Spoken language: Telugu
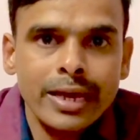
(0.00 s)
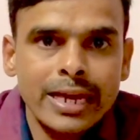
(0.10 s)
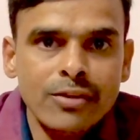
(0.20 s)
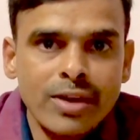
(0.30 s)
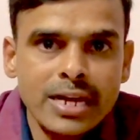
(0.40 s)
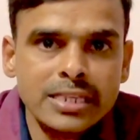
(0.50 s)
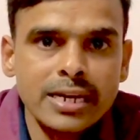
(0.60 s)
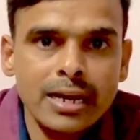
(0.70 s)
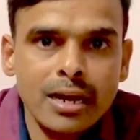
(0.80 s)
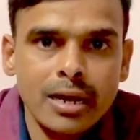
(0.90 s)
ఈ వ్యాక్సిన్
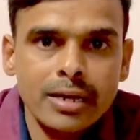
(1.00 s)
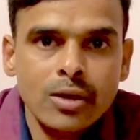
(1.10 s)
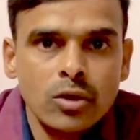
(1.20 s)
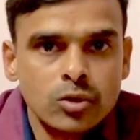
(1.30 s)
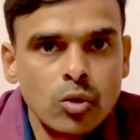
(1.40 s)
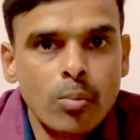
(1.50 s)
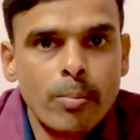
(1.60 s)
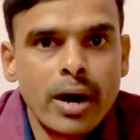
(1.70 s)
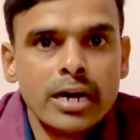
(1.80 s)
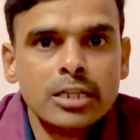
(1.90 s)
వెళ్ళాలి సో
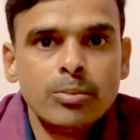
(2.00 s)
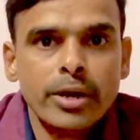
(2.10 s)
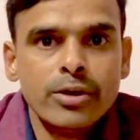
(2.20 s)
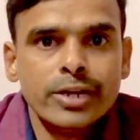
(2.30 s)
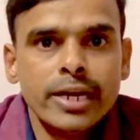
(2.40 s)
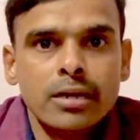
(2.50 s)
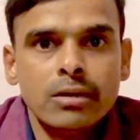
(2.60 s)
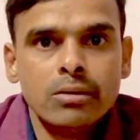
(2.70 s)
భారత్ బయోటెక్